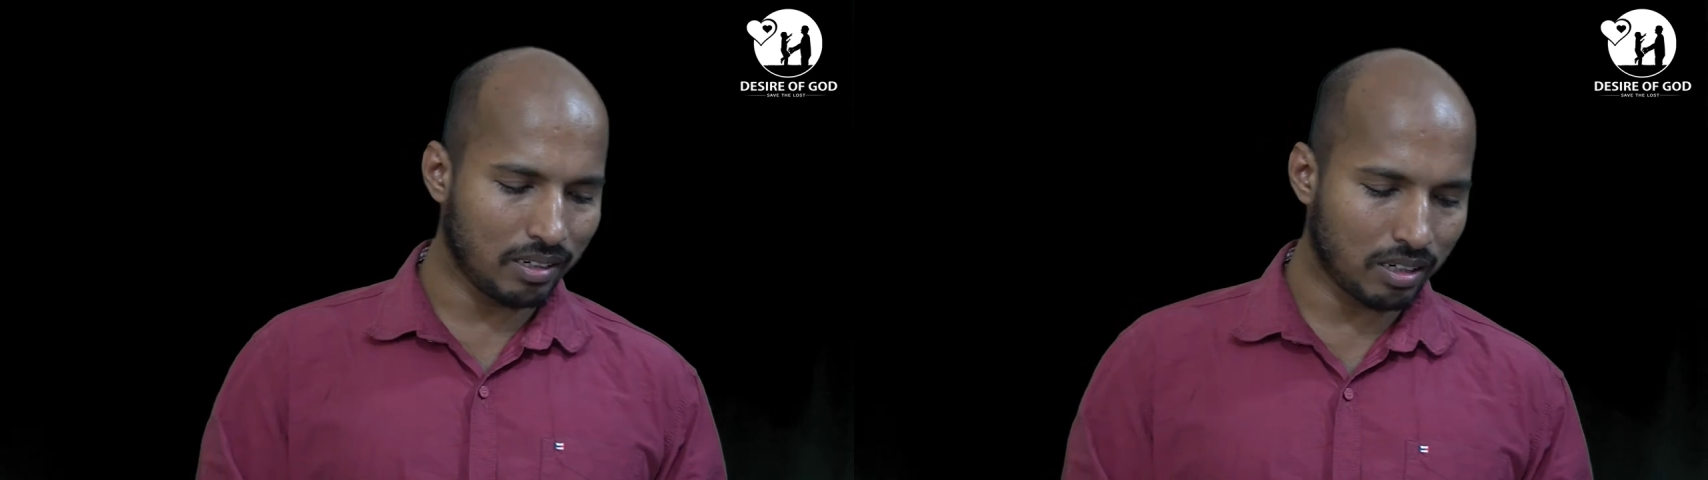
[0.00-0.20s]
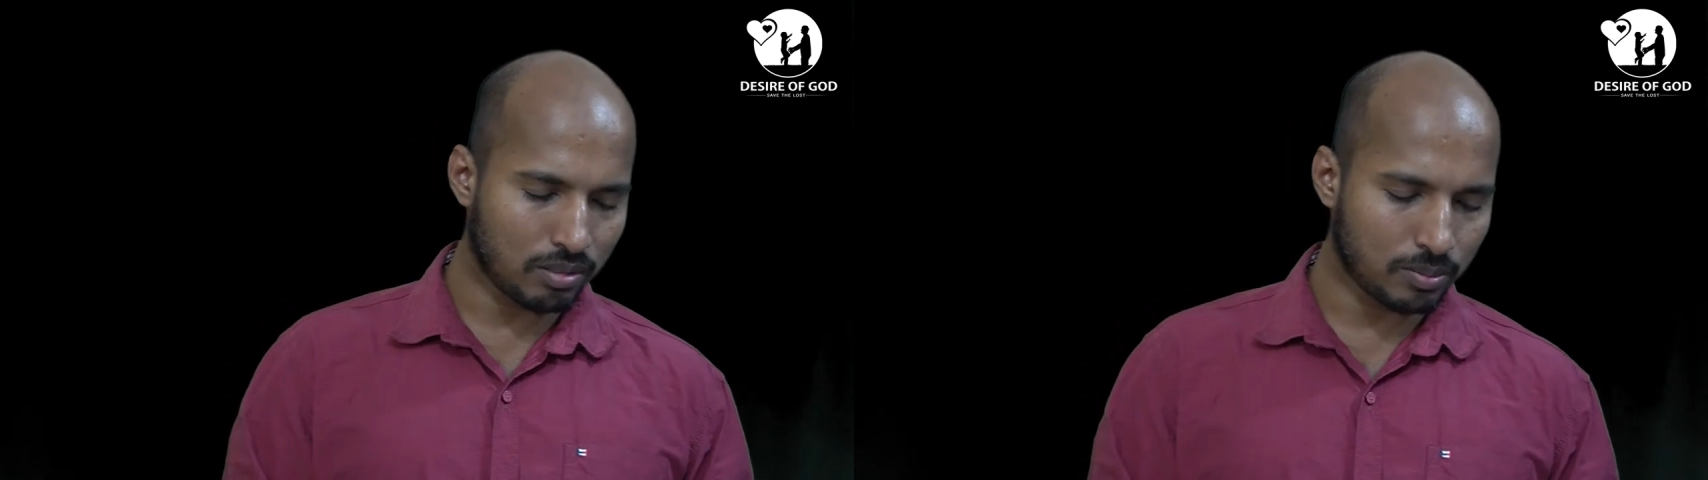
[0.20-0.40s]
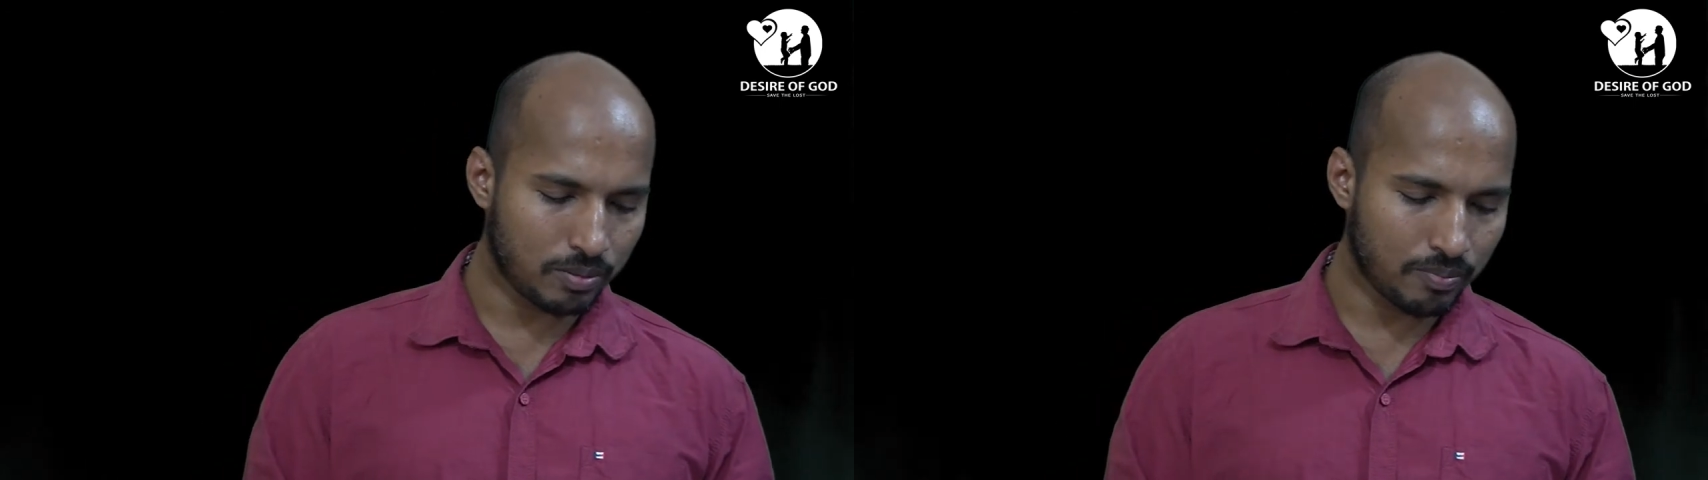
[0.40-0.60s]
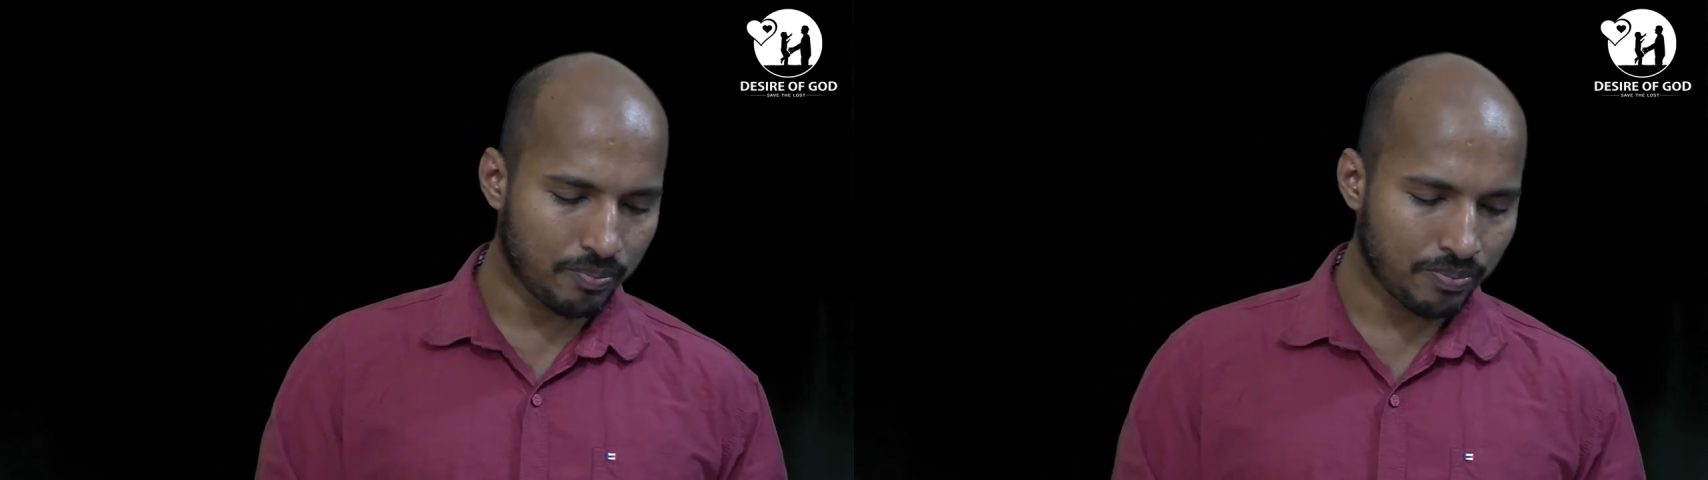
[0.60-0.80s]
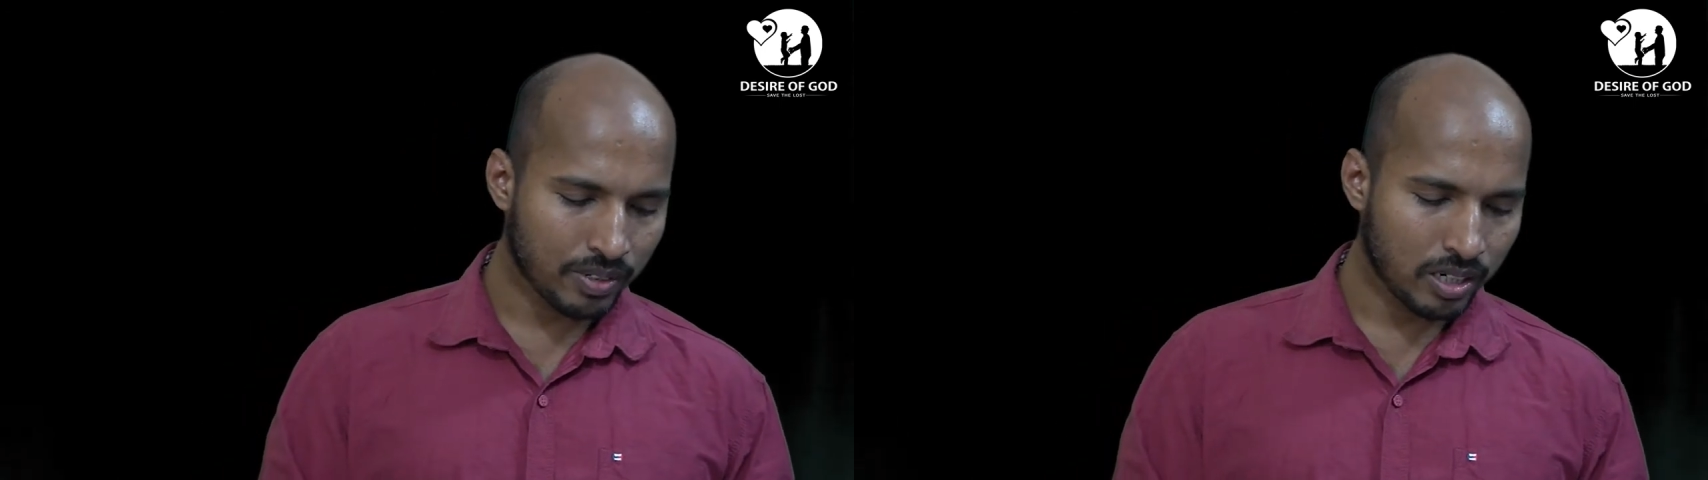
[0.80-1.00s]
ఉండకము
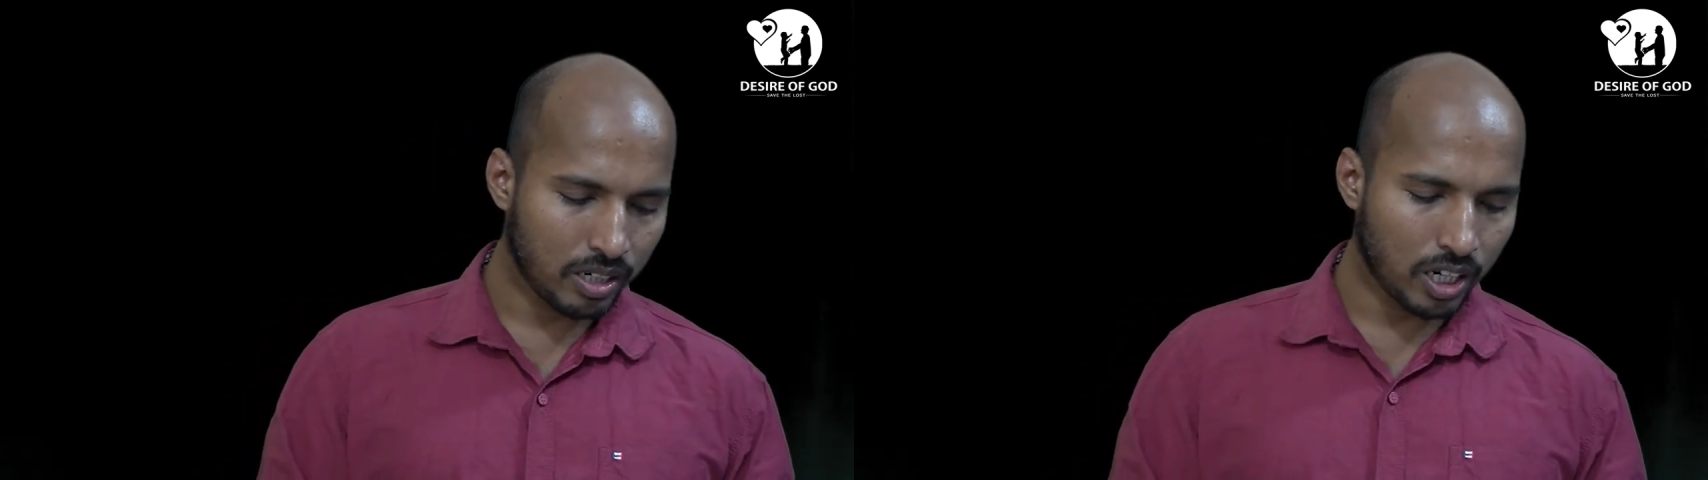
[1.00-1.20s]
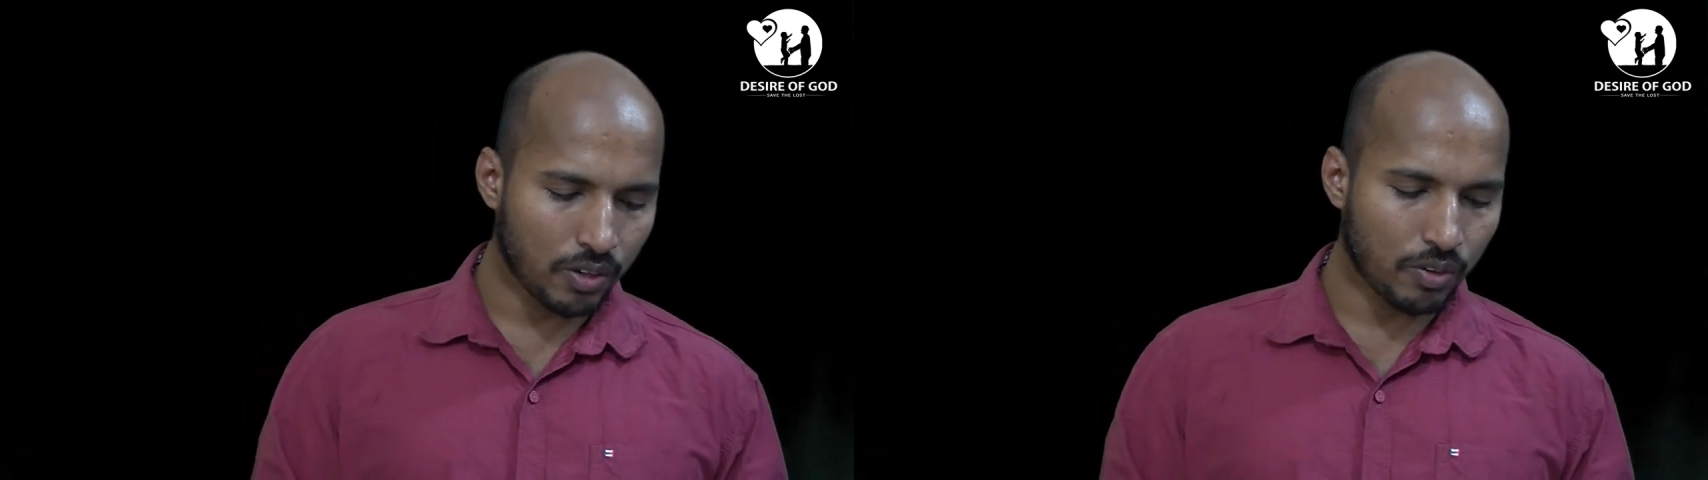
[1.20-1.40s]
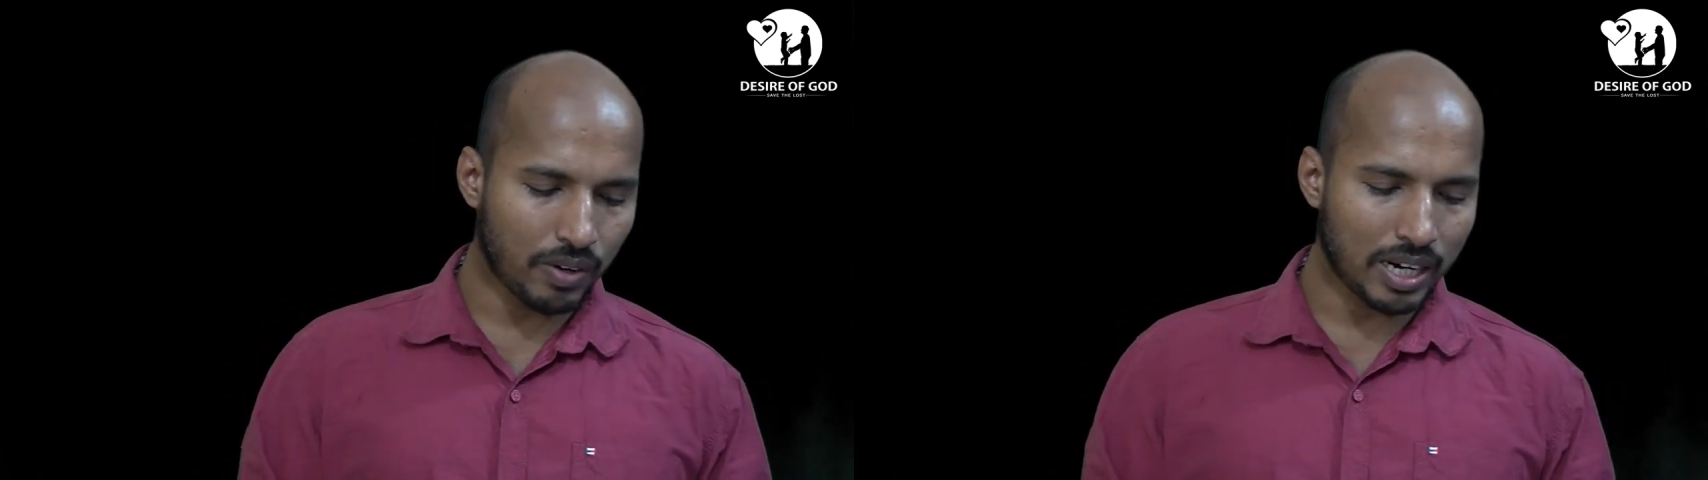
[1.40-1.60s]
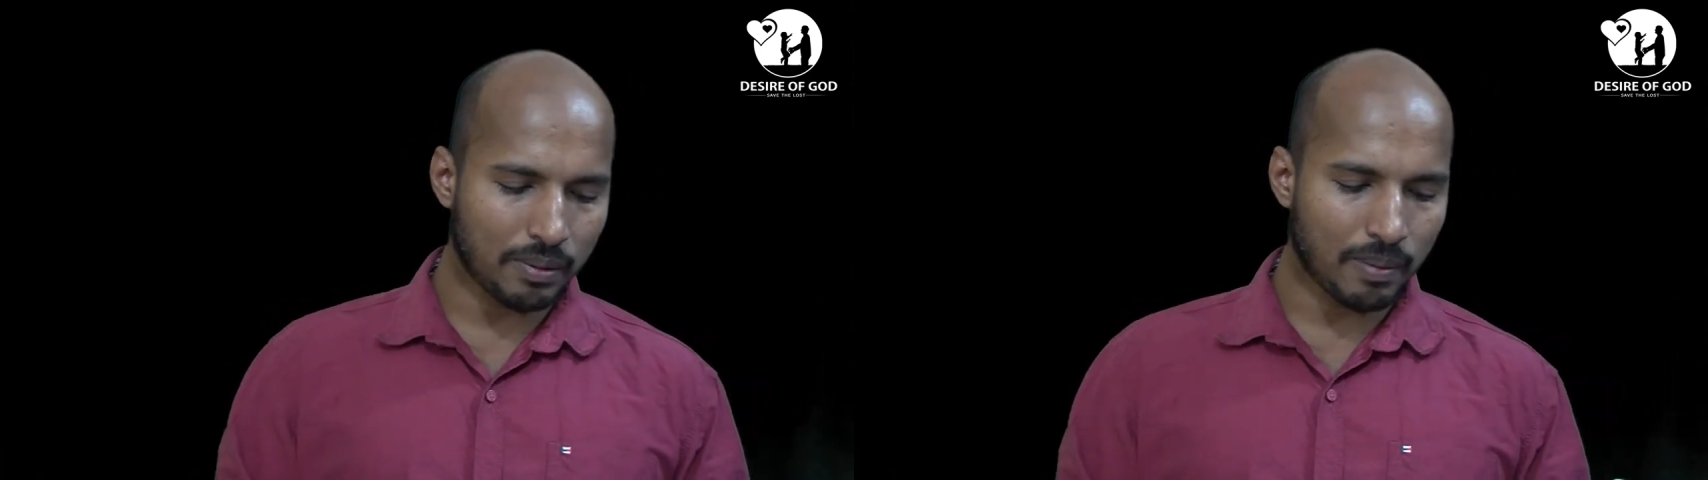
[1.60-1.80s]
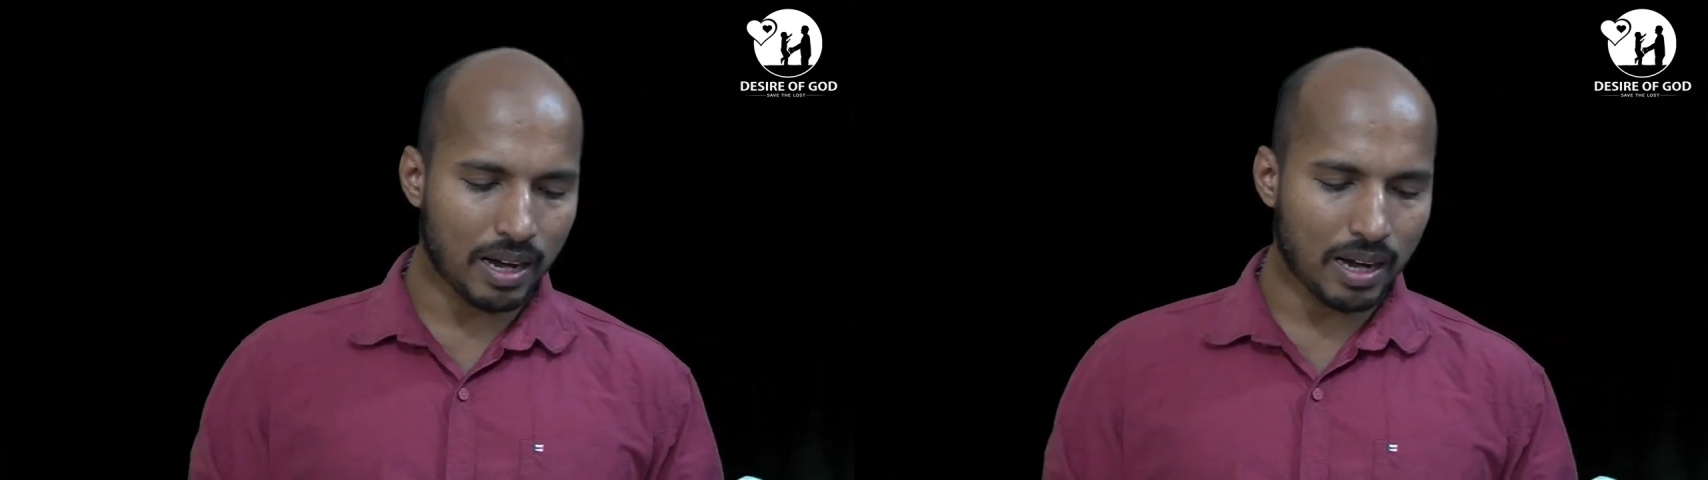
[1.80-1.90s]
నీవు వాని